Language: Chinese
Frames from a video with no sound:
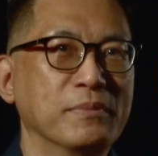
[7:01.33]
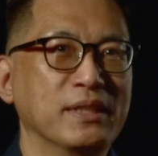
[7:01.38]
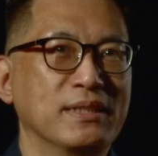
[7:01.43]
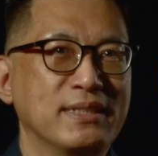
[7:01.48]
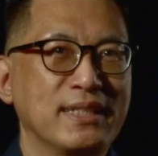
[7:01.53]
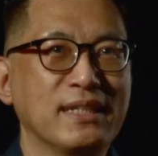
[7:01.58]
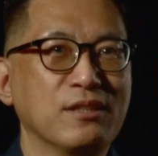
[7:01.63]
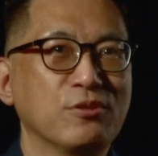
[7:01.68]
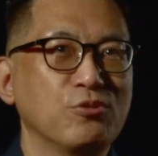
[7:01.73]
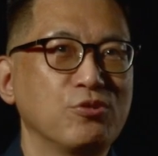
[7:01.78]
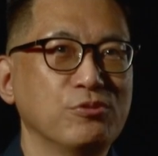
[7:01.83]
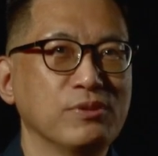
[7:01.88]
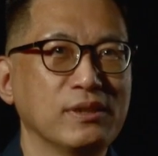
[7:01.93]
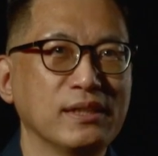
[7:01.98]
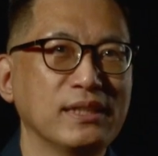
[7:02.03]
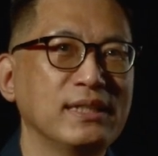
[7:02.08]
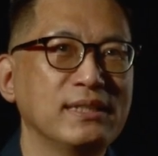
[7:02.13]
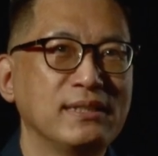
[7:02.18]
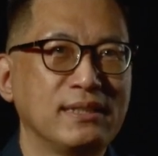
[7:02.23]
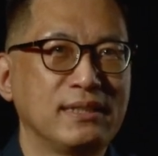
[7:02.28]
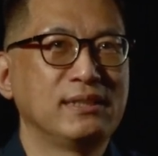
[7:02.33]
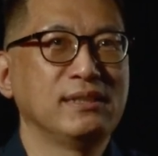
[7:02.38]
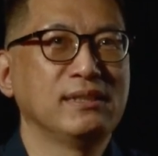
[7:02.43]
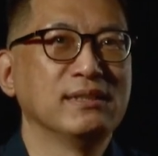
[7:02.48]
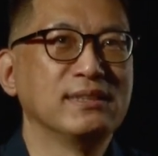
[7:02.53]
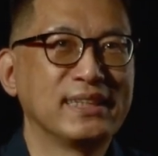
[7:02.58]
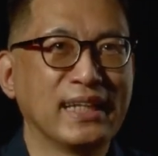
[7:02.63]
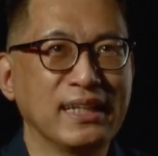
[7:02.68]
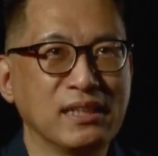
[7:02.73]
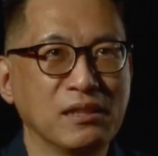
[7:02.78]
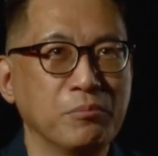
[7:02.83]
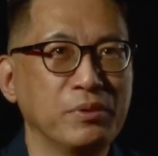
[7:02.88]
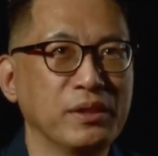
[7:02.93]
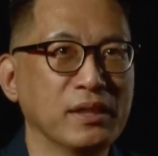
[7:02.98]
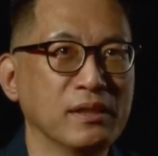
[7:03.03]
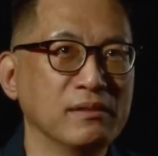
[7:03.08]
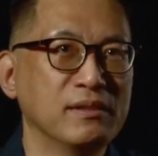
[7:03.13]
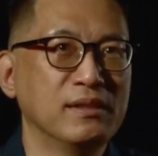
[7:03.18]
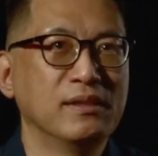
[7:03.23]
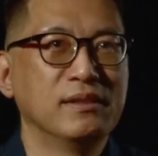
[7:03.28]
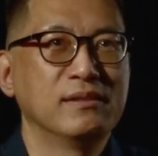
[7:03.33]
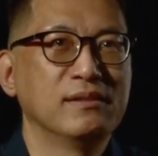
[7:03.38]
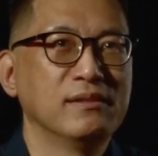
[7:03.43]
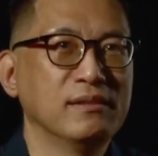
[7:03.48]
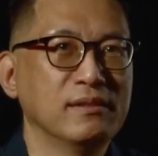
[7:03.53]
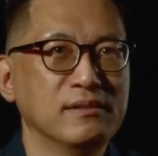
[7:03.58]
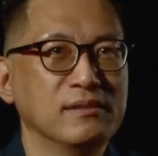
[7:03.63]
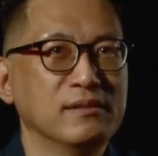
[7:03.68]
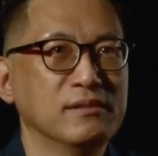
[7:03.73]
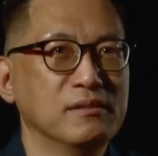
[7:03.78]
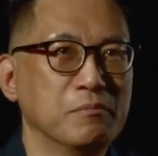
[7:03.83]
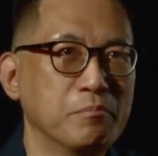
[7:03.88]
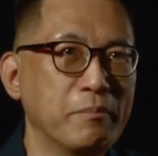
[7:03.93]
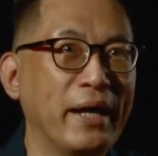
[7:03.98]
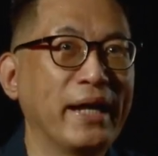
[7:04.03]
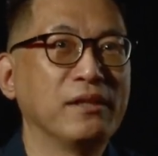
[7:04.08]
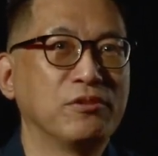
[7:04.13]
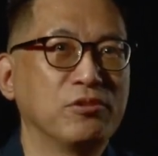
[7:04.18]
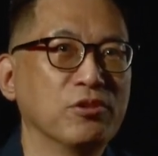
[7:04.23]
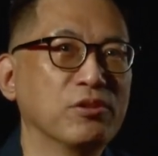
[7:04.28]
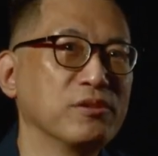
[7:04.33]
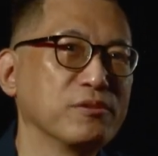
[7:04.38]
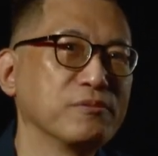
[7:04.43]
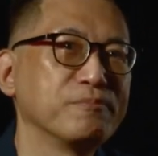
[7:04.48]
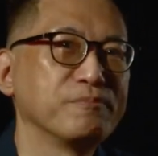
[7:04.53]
的情绪一起在那边呃脉动。